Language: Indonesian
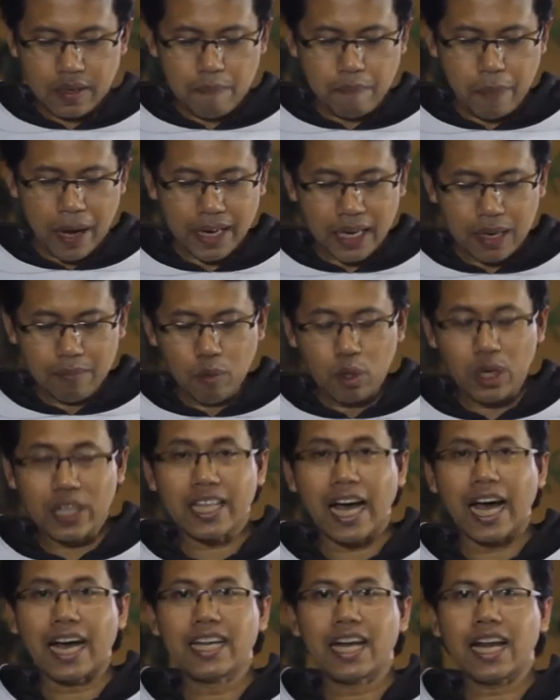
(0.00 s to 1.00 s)
Para
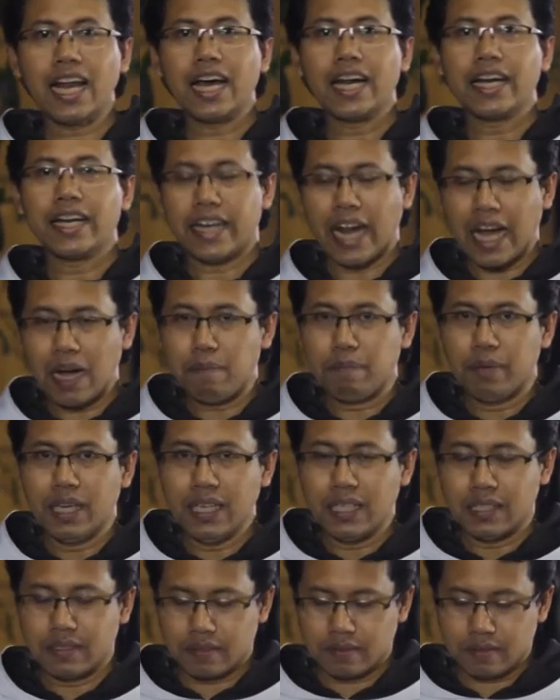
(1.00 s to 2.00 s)
murid adalah
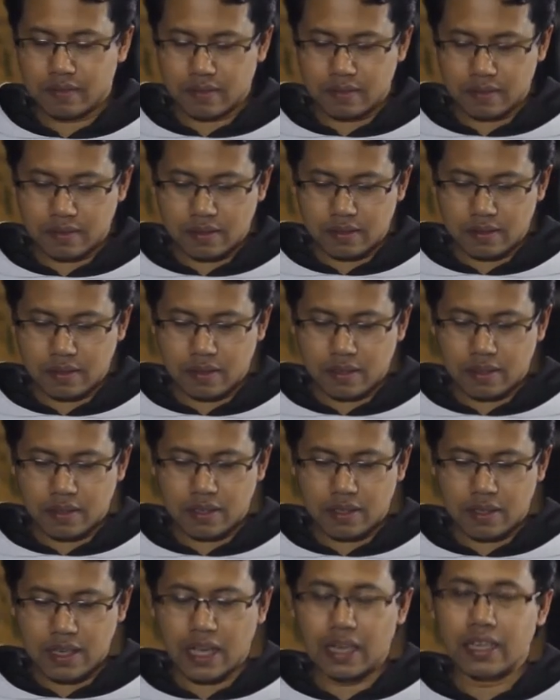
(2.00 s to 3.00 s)
nabi
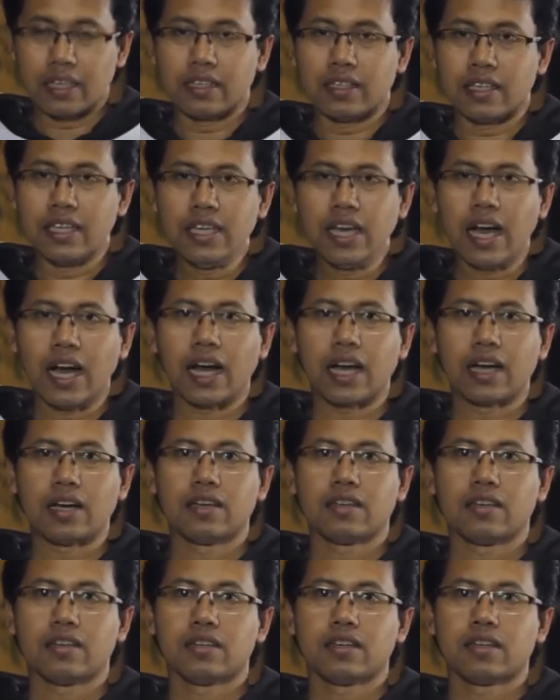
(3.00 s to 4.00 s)
dan dia
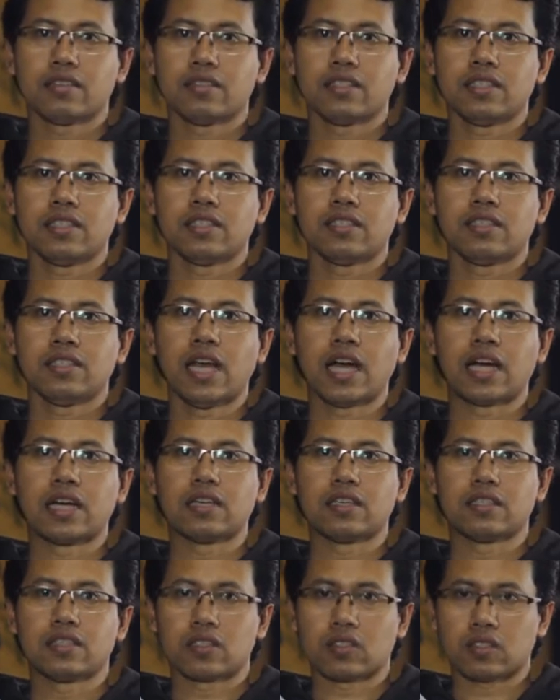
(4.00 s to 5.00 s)
yang
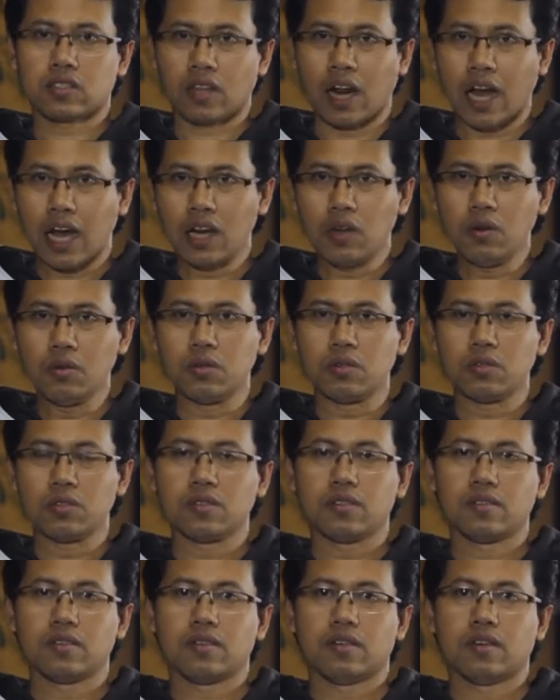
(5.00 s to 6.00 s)
selalu
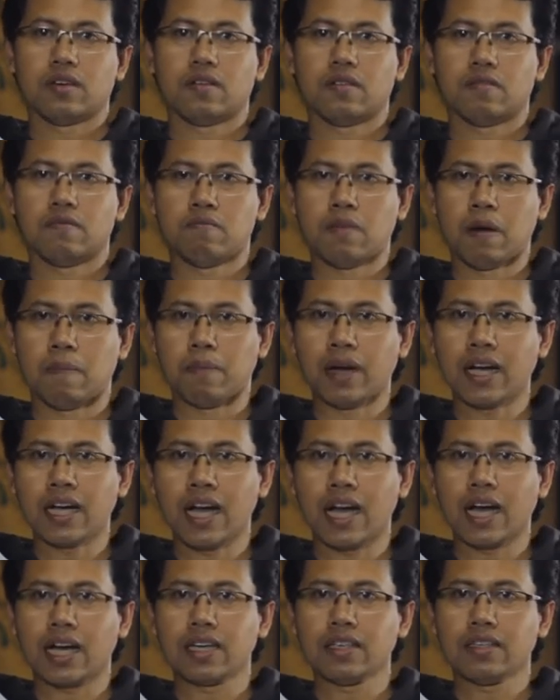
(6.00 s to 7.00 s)

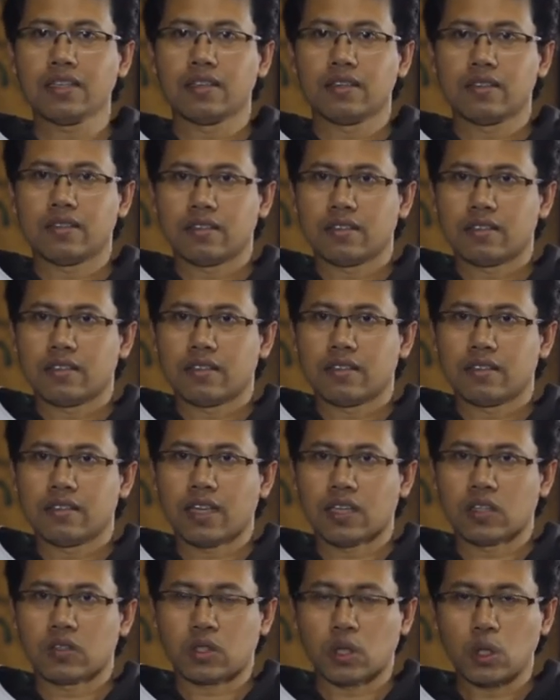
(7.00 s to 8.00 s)
memegang
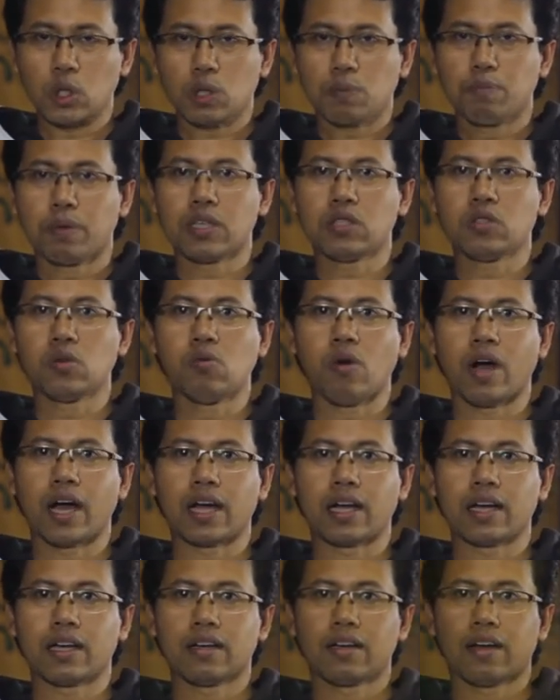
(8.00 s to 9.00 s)
dan terus
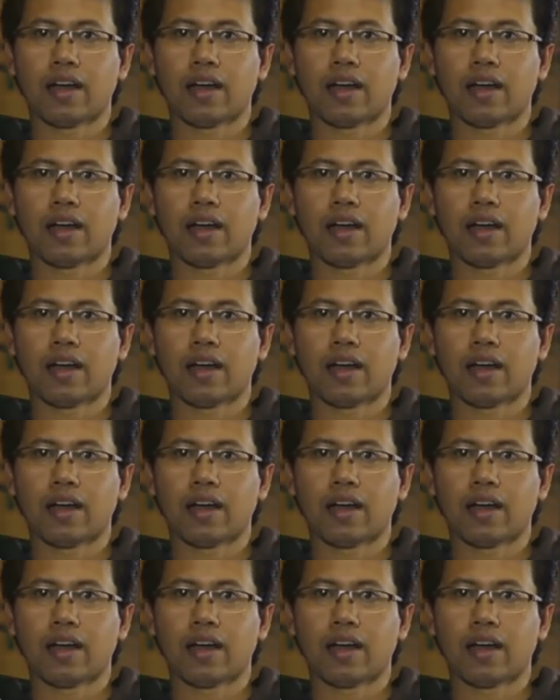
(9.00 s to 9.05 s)
berjuang